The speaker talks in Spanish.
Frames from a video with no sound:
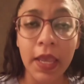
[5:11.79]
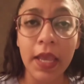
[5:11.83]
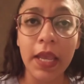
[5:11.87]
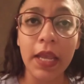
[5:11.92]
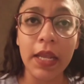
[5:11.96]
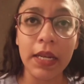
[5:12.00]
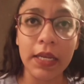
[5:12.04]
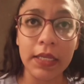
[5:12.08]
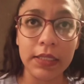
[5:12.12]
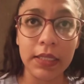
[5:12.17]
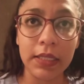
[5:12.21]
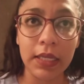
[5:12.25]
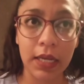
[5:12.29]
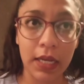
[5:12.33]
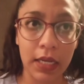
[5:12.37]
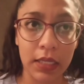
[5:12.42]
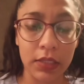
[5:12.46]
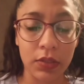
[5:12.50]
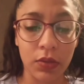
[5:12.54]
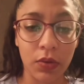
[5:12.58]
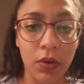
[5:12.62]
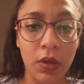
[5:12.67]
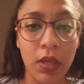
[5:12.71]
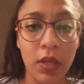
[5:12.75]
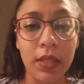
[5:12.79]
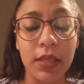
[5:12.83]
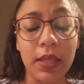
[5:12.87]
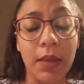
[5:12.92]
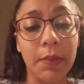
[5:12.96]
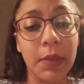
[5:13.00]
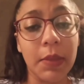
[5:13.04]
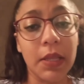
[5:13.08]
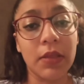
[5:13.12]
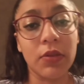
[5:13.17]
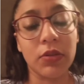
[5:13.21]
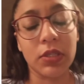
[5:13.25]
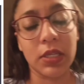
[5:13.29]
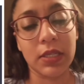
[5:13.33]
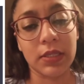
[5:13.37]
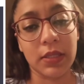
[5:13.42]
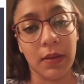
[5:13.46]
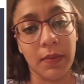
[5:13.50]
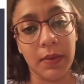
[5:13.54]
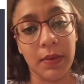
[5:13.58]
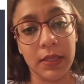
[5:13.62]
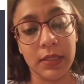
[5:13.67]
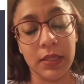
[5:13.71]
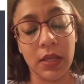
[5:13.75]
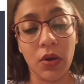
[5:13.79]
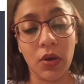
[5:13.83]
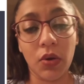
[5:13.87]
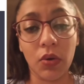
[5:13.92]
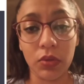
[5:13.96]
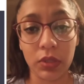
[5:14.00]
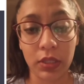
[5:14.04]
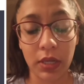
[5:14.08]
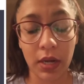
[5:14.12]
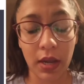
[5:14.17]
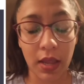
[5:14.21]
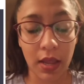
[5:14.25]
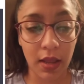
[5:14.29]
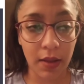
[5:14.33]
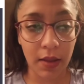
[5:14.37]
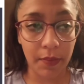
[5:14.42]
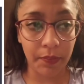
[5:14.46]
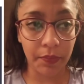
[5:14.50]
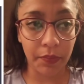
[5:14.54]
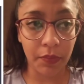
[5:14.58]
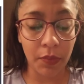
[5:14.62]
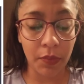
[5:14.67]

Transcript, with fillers: En este caso también nos establece otra